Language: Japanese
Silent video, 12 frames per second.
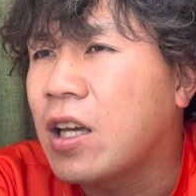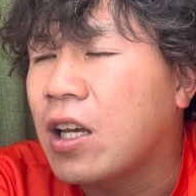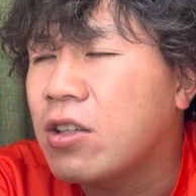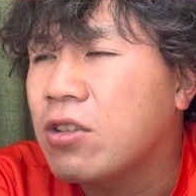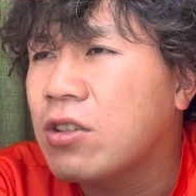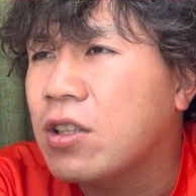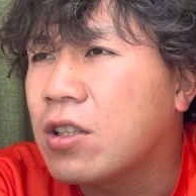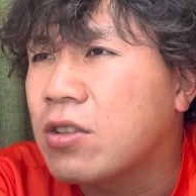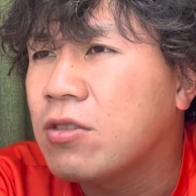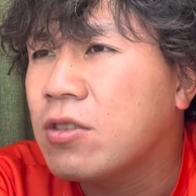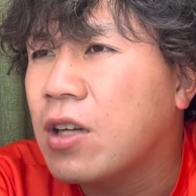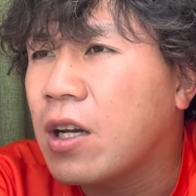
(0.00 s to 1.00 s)
野球って
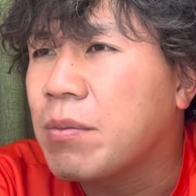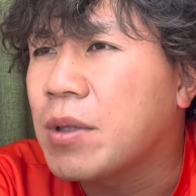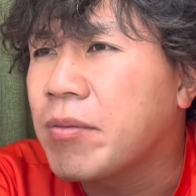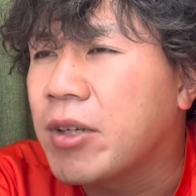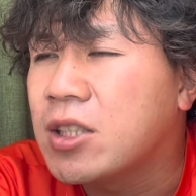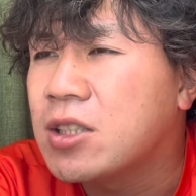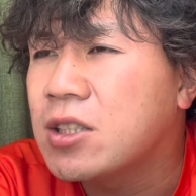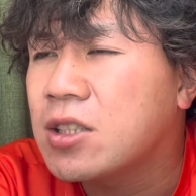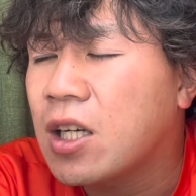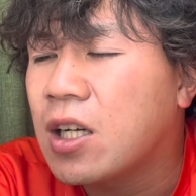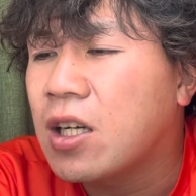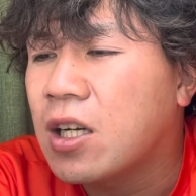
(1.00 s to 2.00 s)
9回まで、ま2時
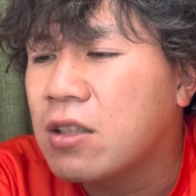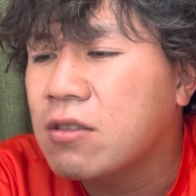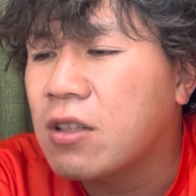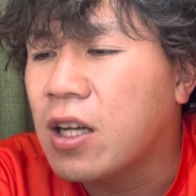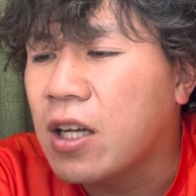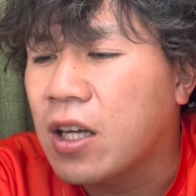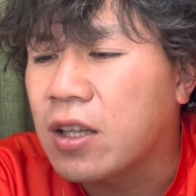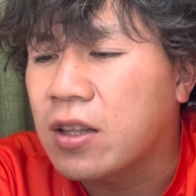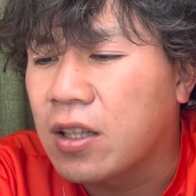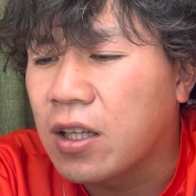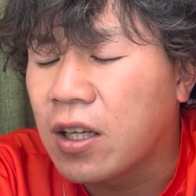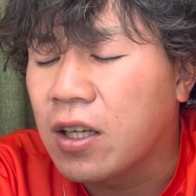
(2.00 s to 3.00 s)
間半ぐらい
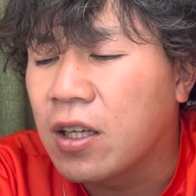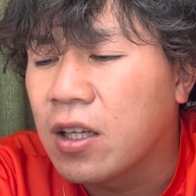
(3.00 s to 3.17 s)
あって、